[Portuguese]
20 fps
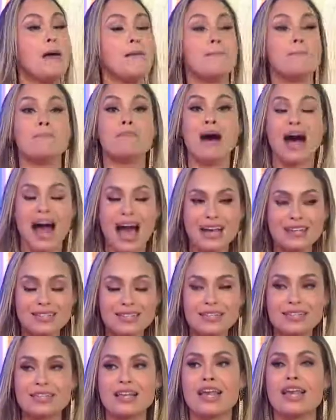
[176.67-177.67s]

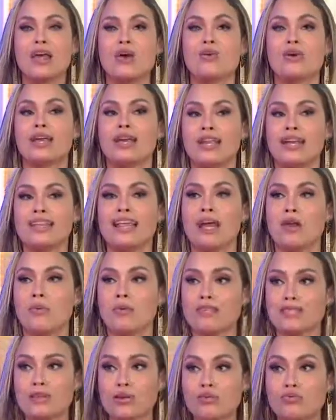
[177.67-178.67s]
mas eu queria dar
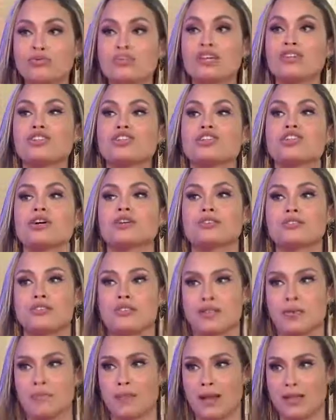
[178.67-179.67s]
uma segunda
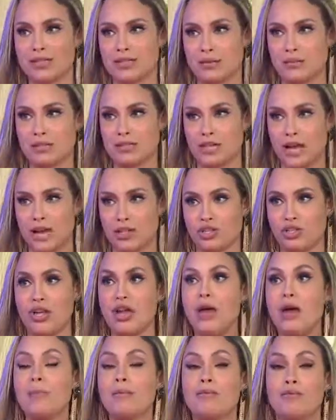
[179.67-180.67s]
chance pra essa amizade,
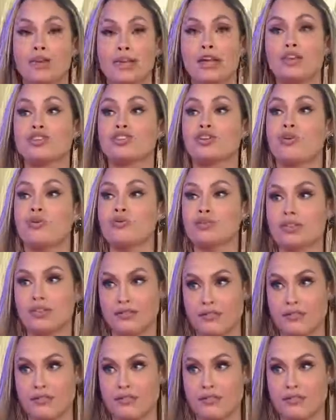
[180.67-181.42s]
pra ver o que, que a gente ia conseguir